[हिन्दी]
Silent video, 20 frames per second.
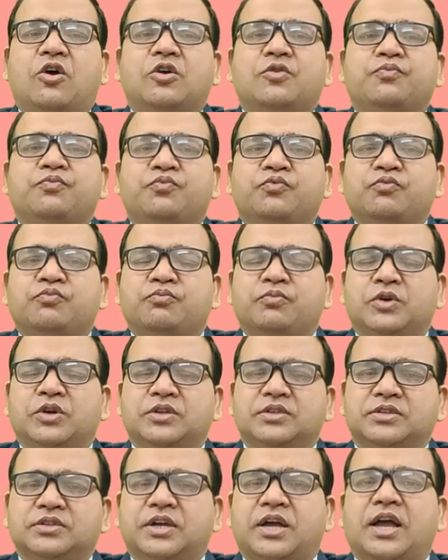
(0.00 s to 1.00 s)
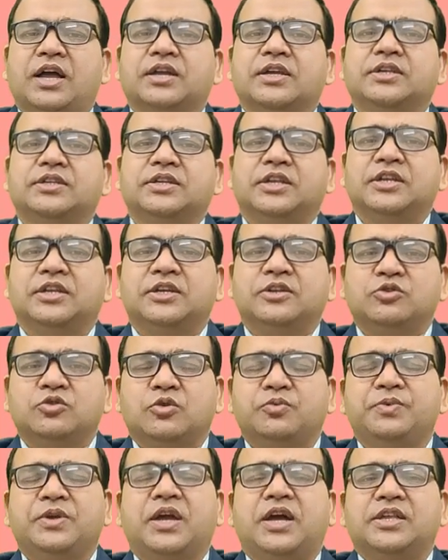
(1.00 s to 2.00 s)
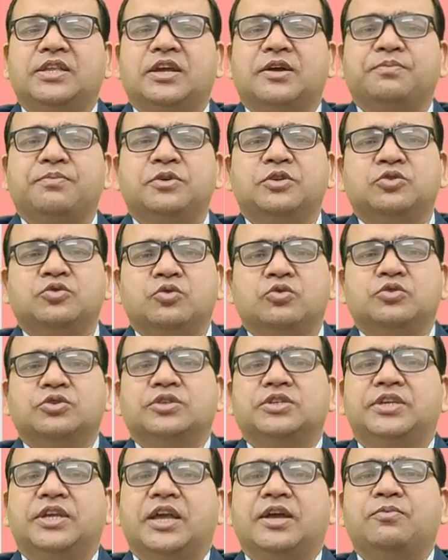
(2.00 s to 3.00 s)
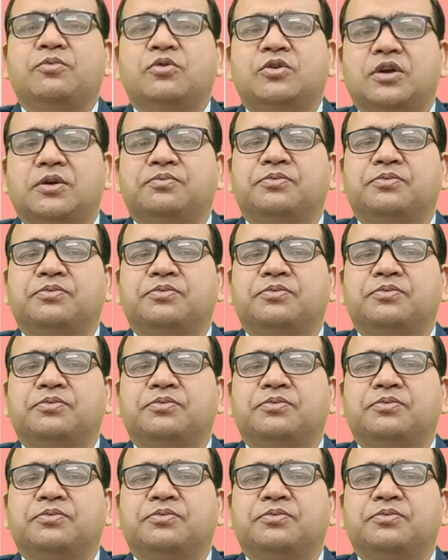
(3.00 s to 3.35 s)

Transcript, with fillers: और आगे चल के जो भी आज आपने सोर्स किया है वो